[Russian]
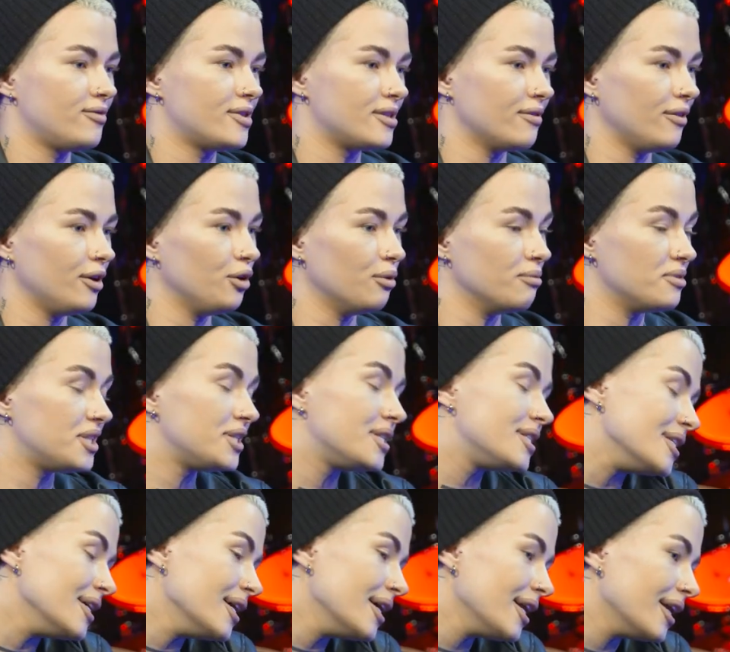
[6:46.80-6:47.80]
в своем
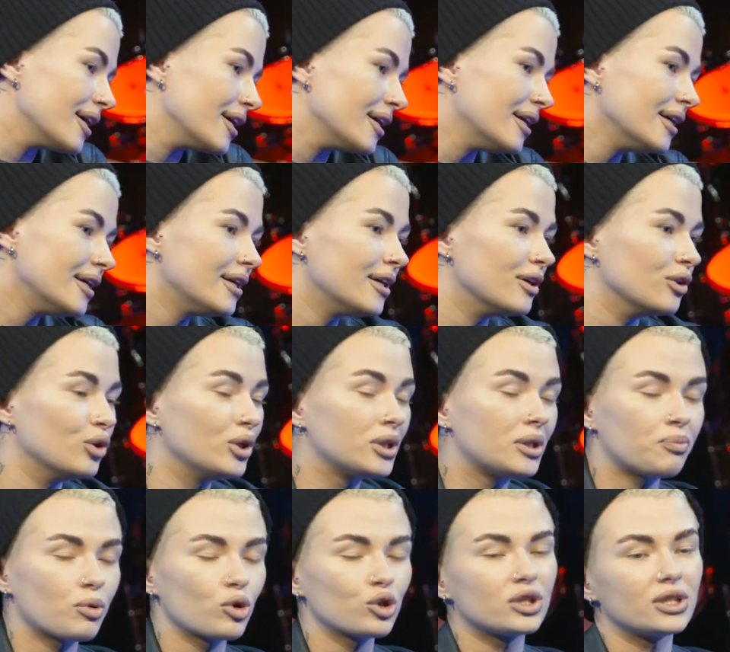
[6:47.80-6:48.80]
стиле. Но
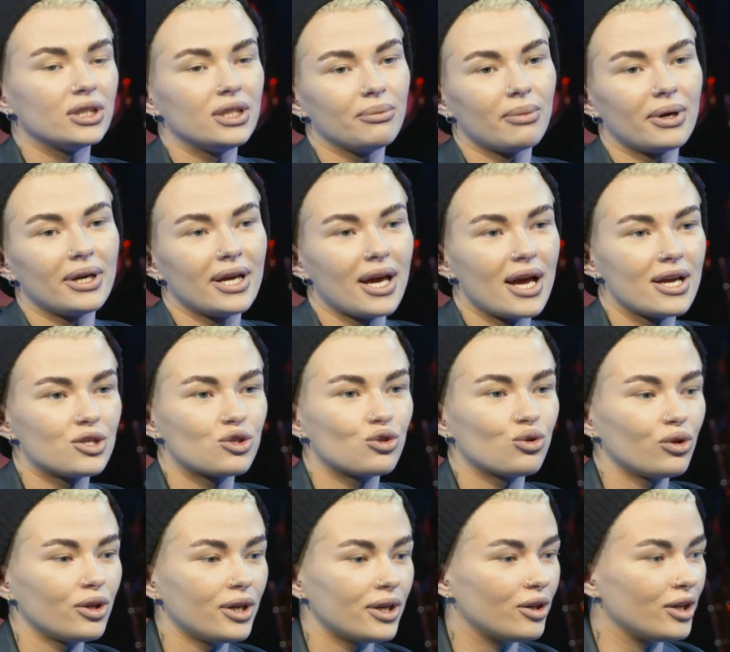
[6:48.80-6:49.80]
это просто не моя
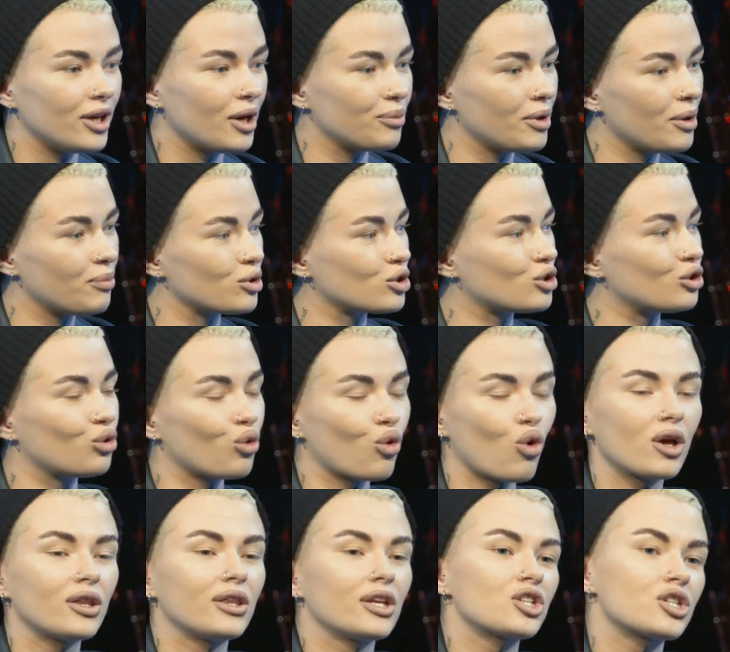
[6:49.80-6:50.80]
история. Я, у меня просто
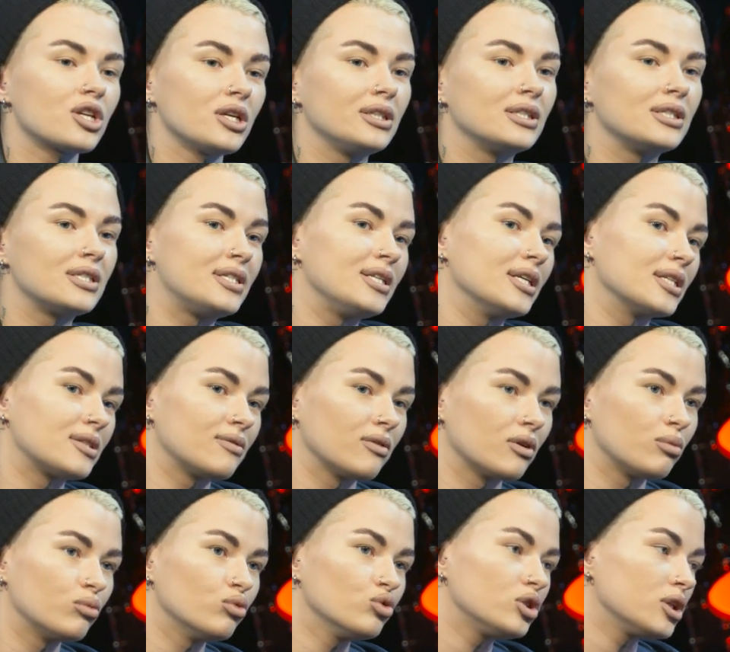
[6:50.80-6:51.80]
другое отношение с детства
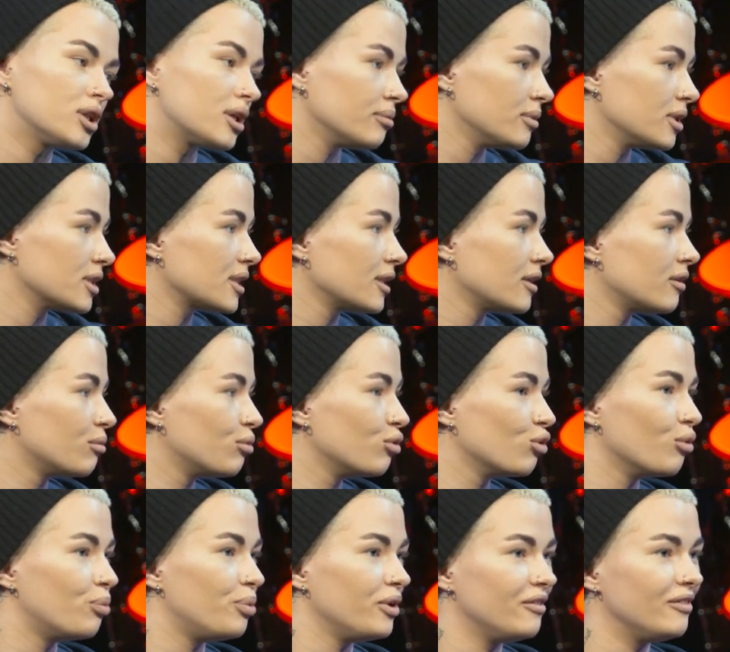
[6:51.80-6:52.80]
к музыке. Мне, слава
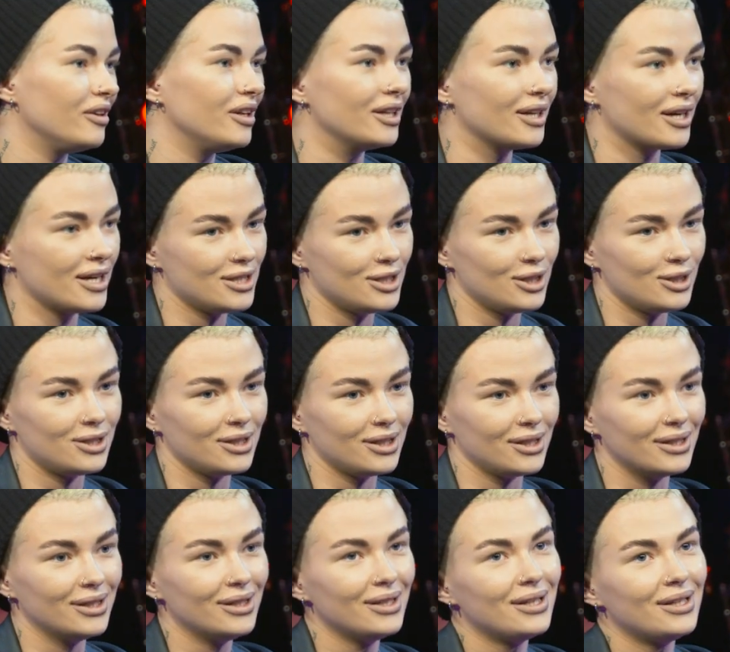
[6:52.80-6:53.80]
богу, привили
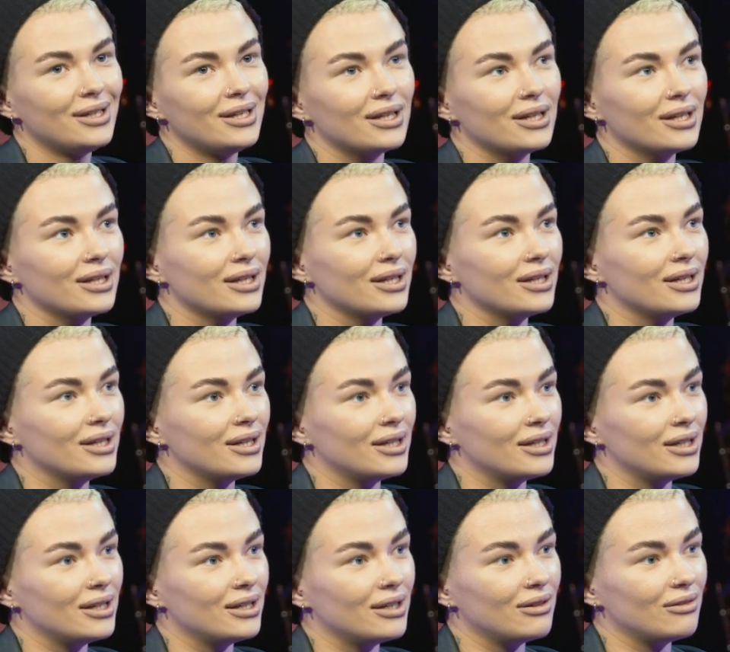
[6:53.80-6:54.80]
родители.
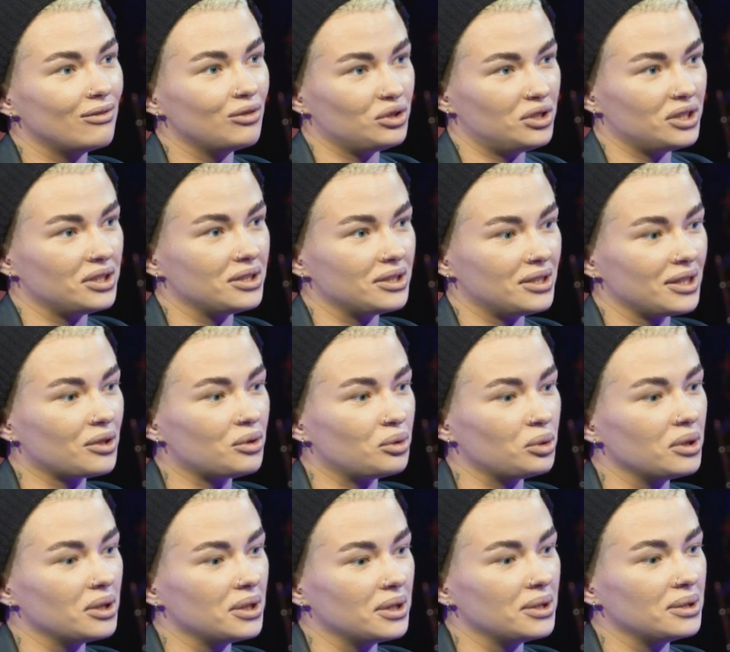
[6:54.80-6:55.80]
Э, вот это
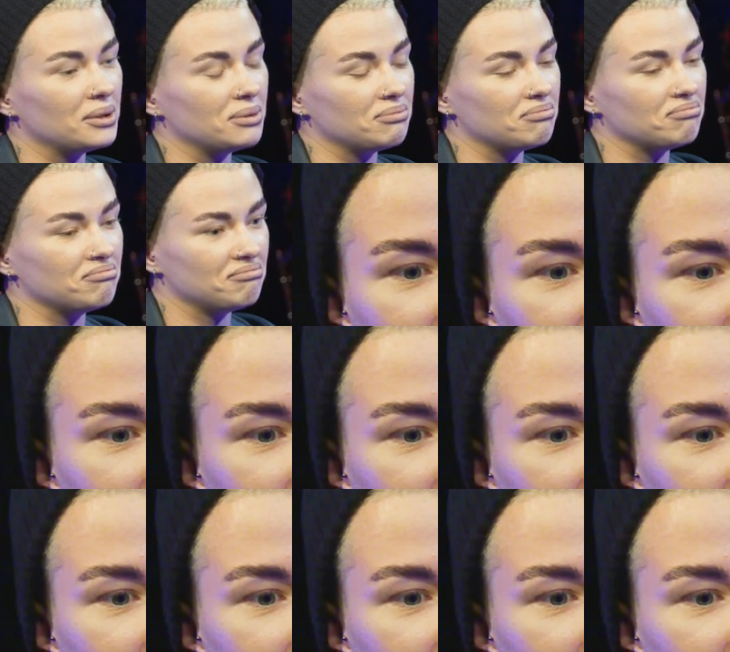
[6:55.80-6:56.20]
такое